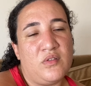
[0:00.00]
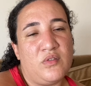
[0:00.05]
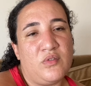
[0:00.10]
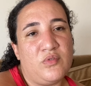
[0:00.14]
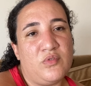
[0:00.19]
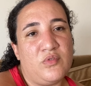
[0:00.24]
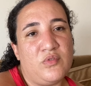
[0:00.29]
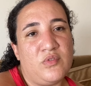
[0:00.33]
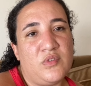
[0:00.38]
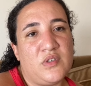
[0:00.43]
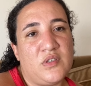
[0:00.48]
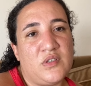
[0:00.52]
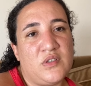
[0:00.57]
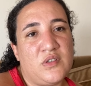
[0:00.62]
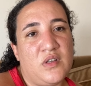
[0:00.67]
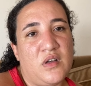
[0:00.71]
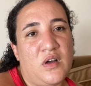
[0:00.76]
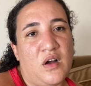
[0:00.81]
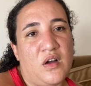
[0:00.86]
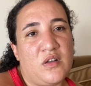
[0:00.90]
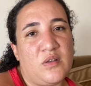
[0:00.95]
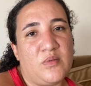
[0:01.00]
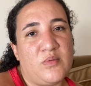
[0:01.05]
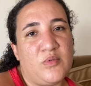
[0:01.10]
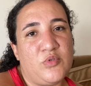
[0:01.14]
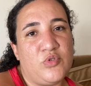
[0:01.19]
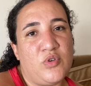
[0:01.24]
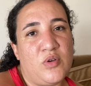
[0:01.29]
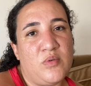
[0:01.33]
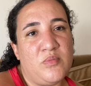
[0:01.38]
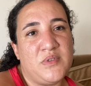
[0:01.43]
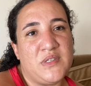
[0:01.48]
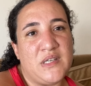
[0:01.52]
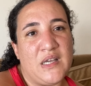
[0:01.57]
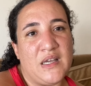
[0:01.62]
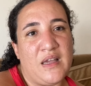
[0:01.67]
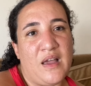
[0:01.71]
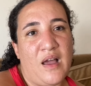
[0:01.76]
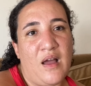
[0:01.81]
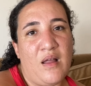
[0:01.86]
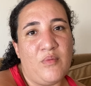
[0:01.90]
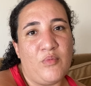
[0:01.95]
Onun dışında aklıma şu an bir şey
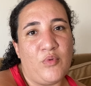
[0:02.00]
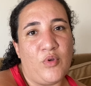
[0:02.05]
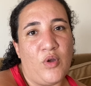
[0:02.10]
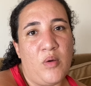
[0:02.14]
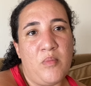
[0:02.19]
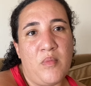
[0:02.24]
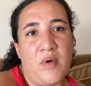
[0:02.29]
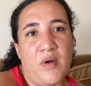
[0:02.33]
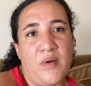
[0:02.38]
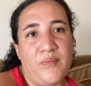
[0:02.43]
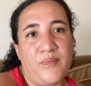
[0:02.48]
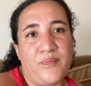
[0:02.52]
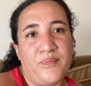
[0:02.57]
gelmiyor ama